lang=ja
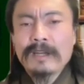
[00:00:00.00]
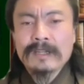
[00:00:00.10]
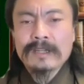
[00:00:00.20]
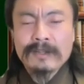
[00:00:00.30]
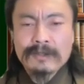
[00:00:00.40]
あ
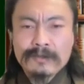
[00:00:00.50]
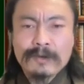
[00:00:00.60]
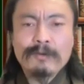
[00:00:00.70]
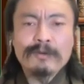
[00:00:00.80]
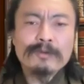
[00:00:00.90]
なたに
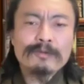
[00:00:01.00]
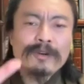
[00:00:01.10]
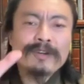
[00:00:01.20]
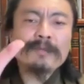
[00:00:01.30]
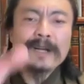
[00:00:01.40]
はこういう
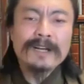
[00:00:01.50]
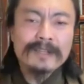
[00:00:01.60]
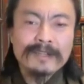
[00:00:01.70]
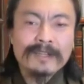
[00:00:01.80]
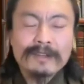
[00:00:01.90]
トラウマが
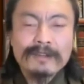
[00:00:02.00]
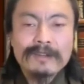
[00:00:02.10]
あってっ